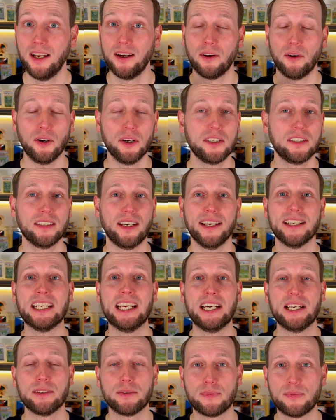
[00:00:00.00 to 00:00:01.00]
Heute ein
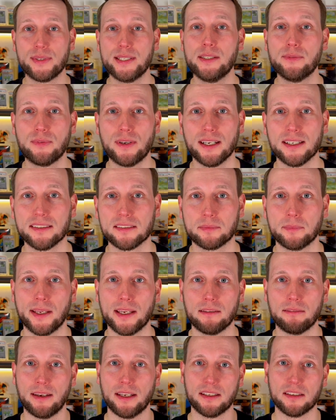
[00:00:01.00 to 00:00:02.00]
Vielfaches
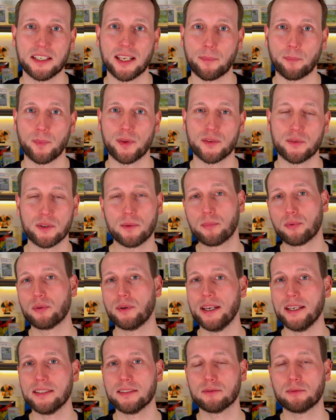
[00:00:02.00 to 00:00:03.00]
Mehrwert. Ich habe mir so die
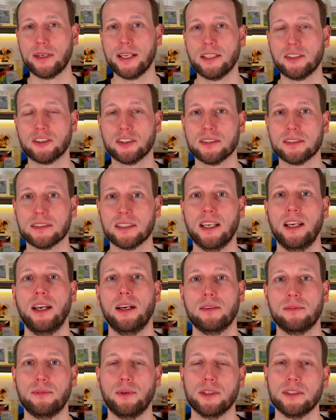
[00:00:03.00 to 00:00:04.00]
Price Ranges
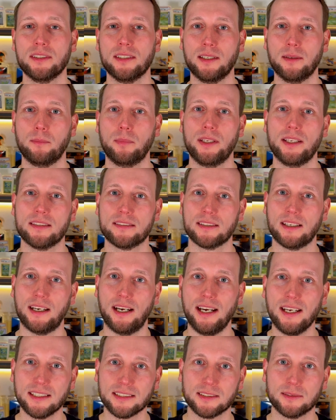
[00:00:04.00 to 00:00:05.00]
von PSA
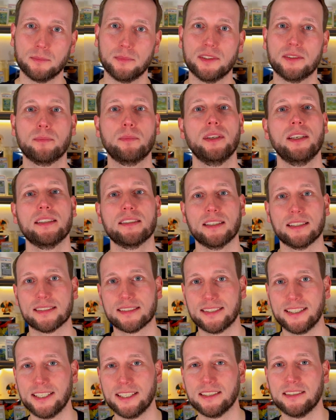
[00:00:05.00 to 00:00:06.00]
8 bis PSA
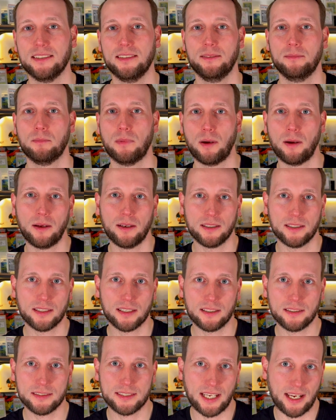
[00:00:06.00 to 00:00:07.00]
10 mal
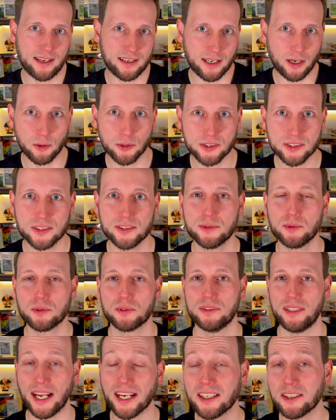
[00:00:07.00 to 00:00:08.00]
ja, rausgesucht
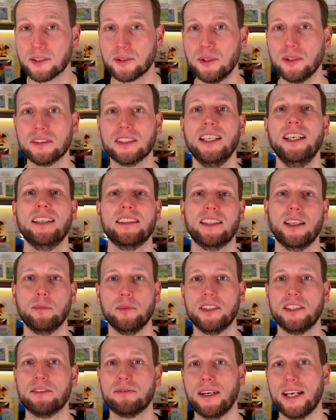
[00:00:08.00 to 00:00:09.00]
und angeguckt,
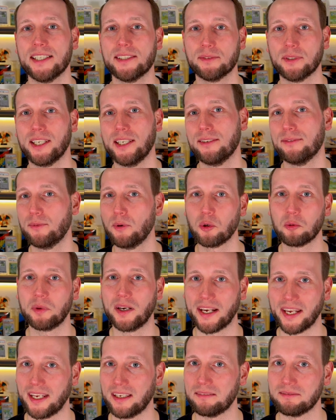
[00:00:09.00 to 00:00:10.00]
damit ich weiß, okay,
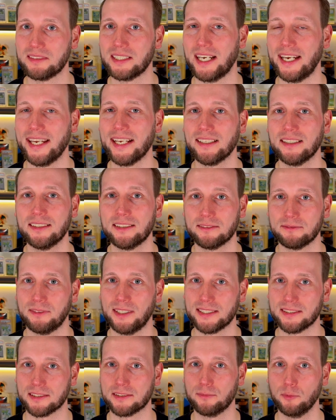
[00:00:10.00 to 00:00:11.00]
worüber reden wir eigentlich,
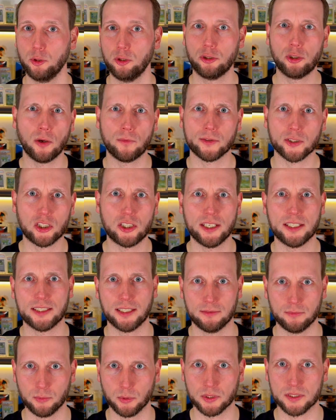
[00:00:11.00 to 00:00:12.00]
was es wird. Ich hoffe,
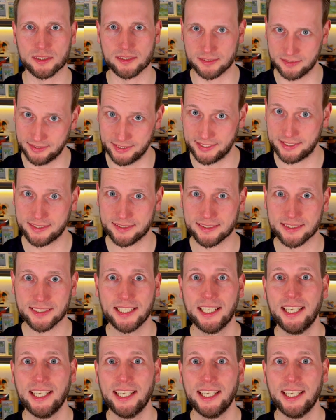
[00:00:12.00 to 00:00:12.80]
schlechter wird es nicht.